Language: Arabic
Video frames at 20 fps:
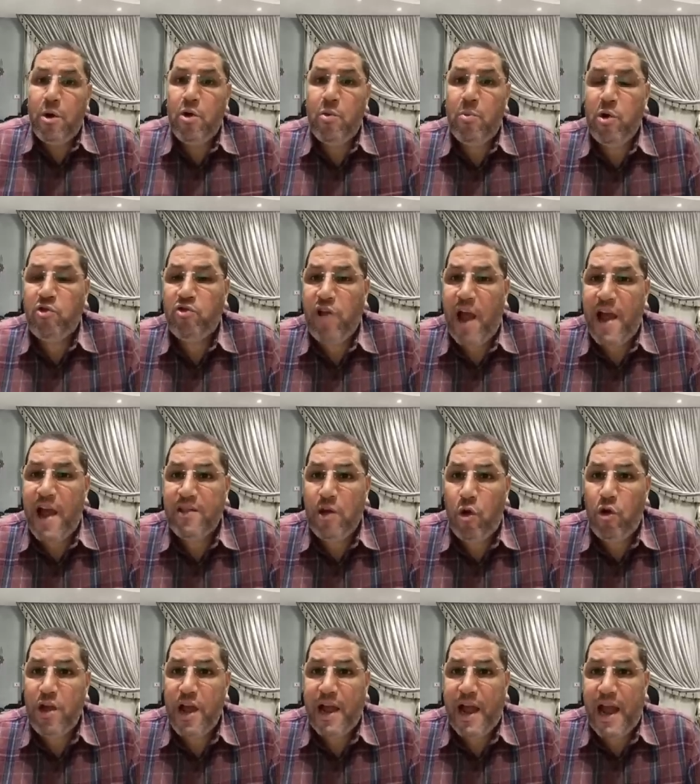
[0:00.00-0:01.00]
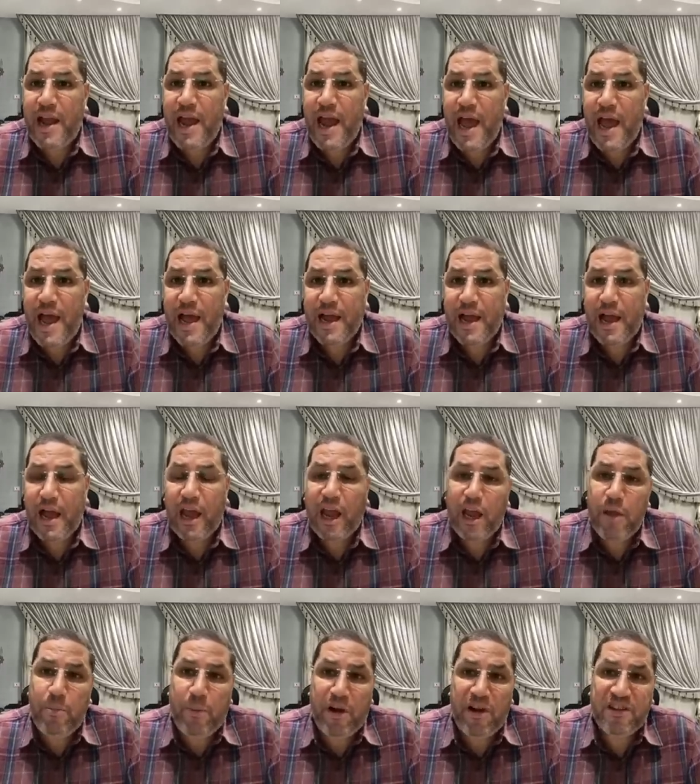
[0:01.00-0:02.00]
بص عايز اقول لك على حاجه
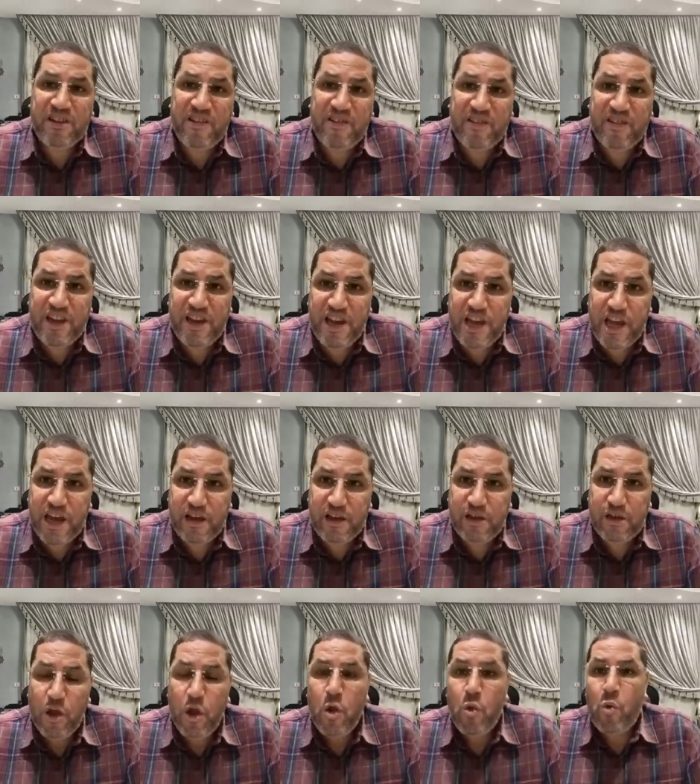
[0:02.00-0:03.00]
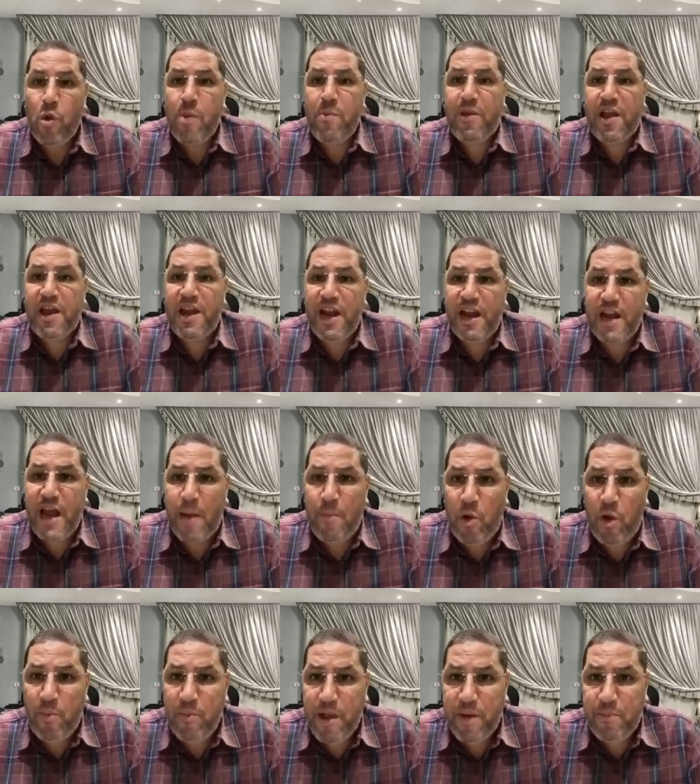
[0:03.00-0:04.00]
خبره السنين ويمكن احنا يا
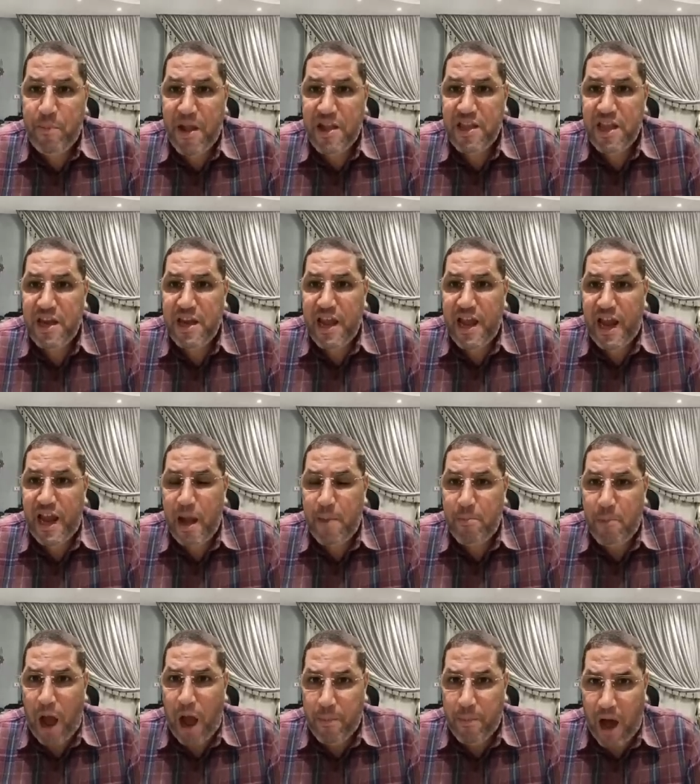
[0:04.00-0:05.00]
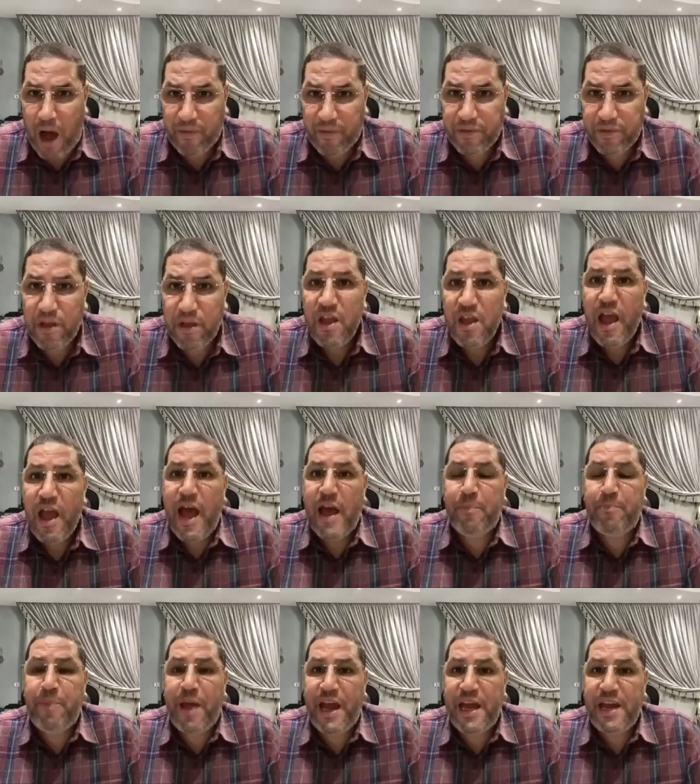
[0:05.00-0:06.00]
ابو حميد بادين اعلام مع بعض
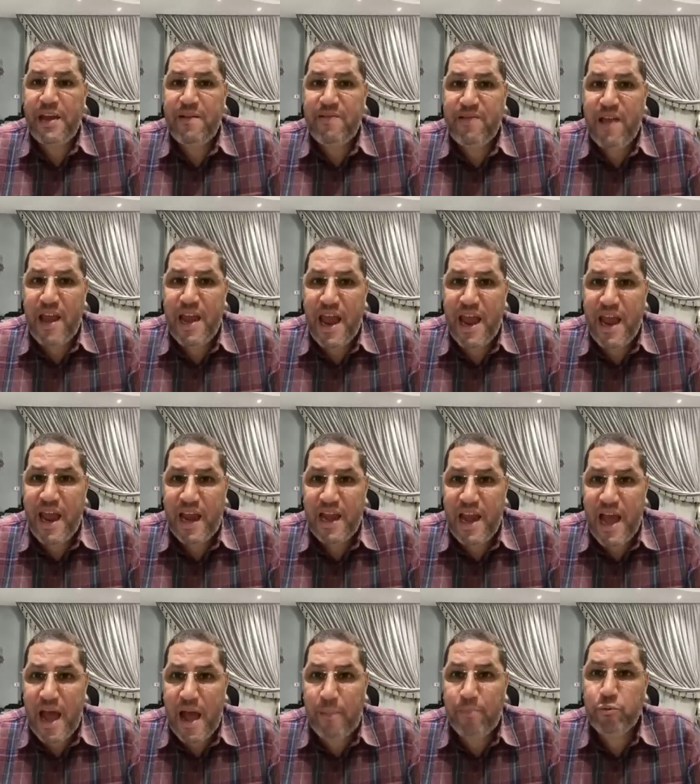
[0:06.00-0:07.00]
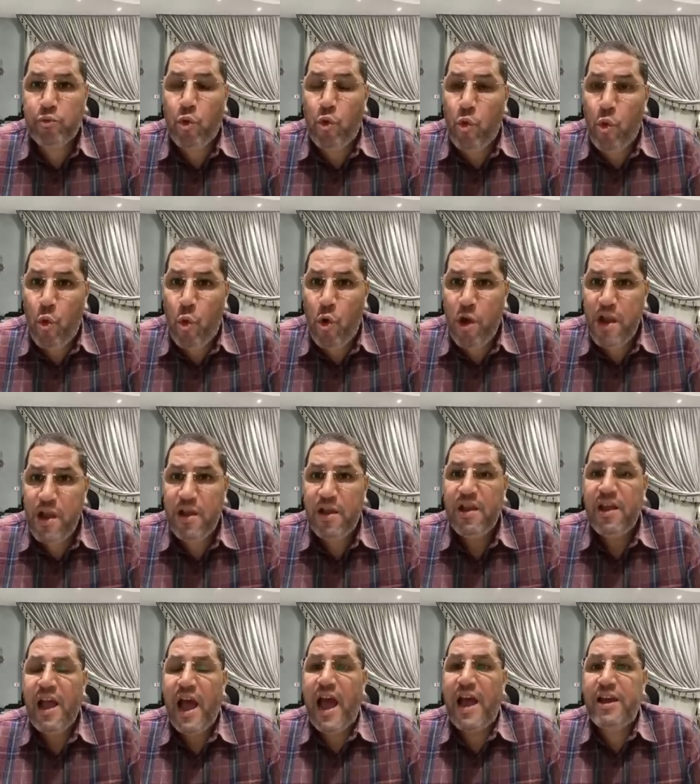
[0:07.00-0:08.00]
40 سنه اعلام تقول
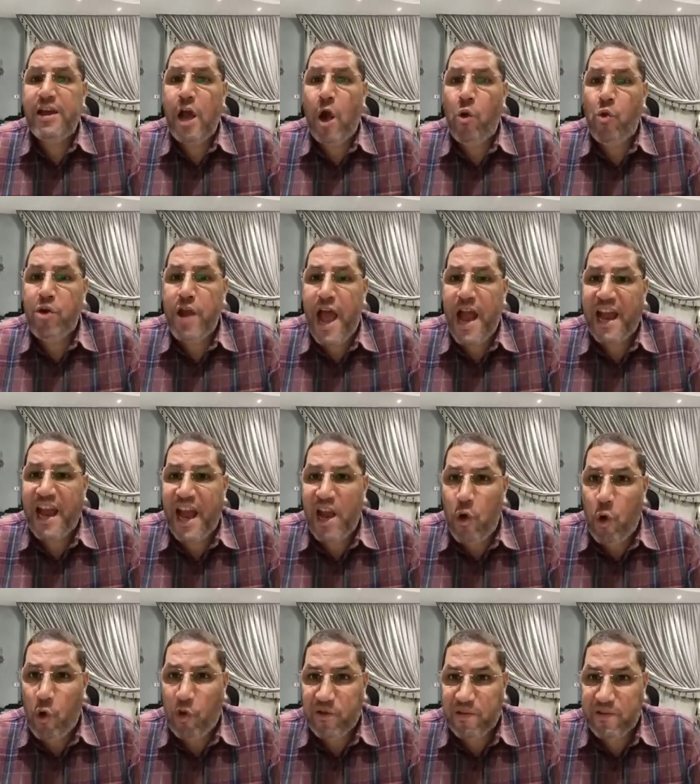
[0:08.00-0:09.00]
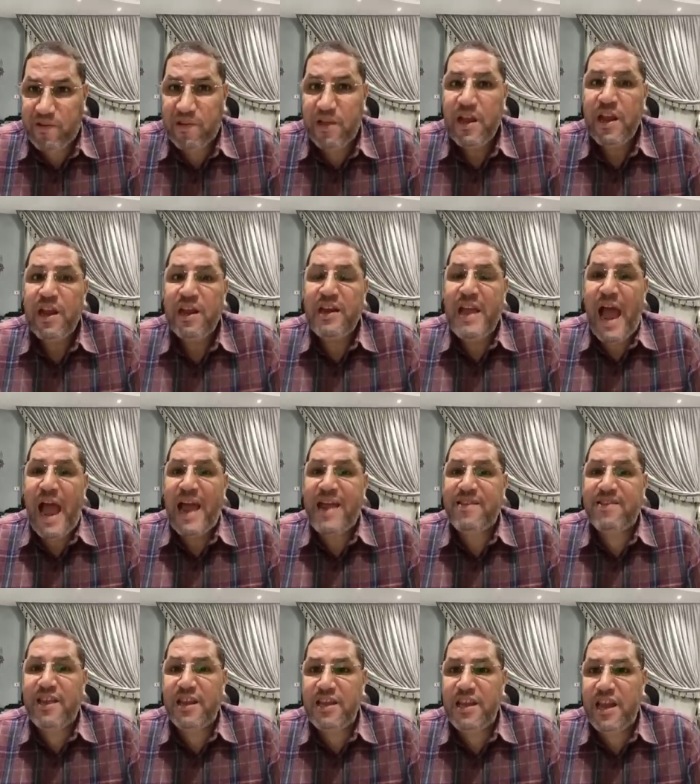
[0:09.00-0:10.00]
ان هناك لغز لا
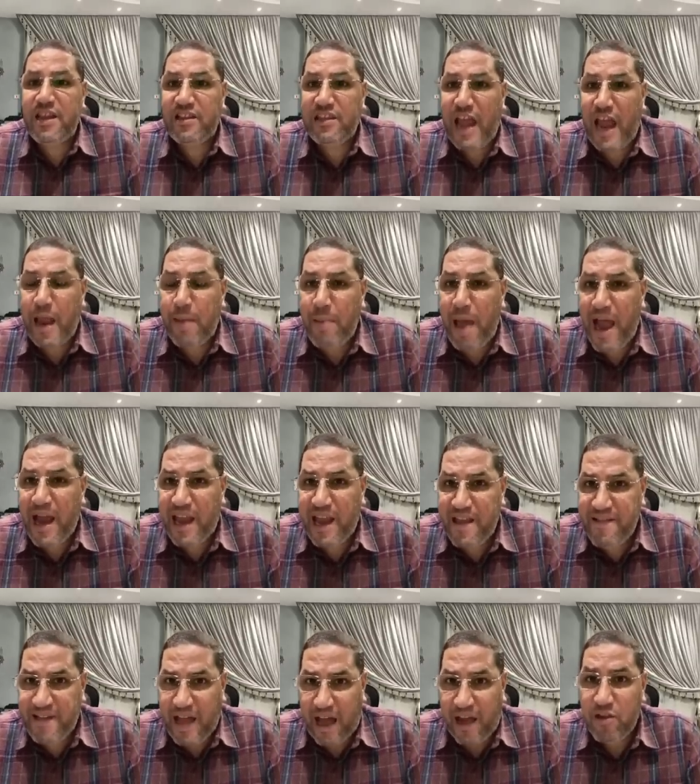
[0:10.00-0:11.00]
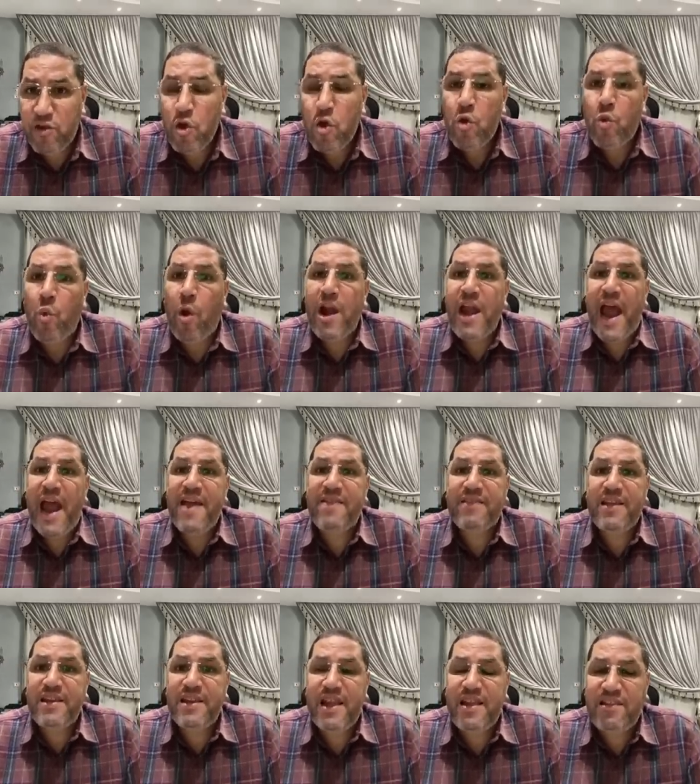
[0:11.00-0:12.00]
عايزين نتهم اجهزه ولا عايزين